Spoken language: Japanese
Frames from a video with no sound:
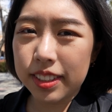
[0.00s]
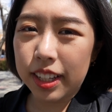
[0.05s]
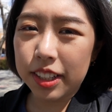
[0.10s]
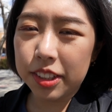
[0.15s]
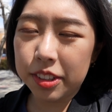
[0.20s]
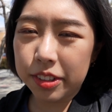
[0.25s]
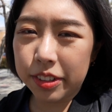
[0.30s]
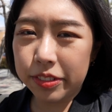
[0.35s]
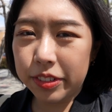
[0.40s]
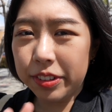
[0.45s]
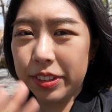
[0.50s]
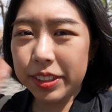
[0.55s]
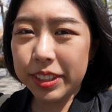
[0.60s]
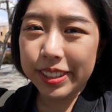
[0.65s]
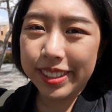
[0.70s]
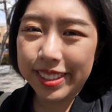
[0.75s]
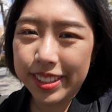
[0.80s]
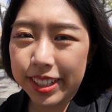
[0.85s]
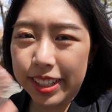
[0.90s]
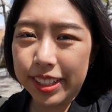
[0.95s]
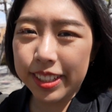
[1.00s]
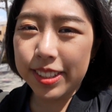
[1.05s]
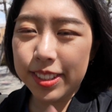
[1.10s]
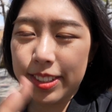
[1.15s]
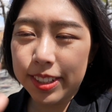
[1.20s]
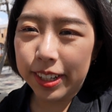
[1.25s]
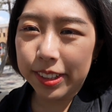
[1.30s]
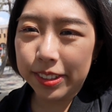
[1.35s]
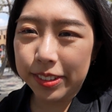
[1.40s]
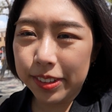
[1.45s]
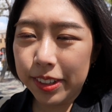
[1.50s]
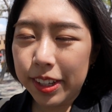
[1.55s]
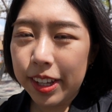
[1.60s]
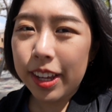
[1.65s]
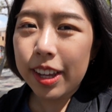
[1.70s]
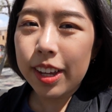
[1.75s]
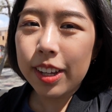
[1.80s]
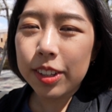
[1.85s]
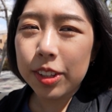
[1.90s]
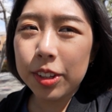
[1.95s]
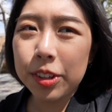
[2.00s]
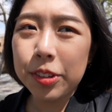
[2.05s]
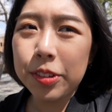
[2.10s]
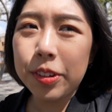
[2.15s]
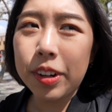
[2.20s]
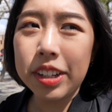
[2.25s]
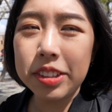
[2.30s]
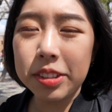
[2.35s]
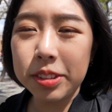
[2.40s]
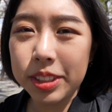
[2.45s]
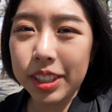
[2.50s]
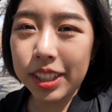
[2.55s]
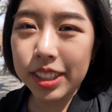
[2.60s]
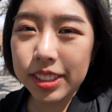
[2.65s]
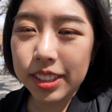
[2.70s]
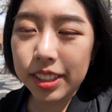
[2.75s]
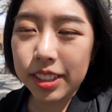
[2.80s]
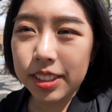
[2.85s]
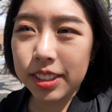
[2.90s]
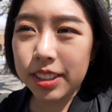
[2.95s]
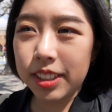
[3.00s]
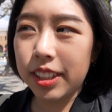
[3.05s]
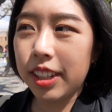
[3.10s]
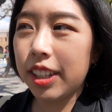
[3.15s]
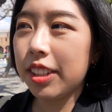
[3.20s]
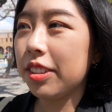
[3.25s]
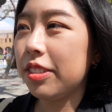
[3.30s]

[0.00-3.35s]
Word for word: Hello everyone, this is k a i n s channel 今日はロサンゼルスにあ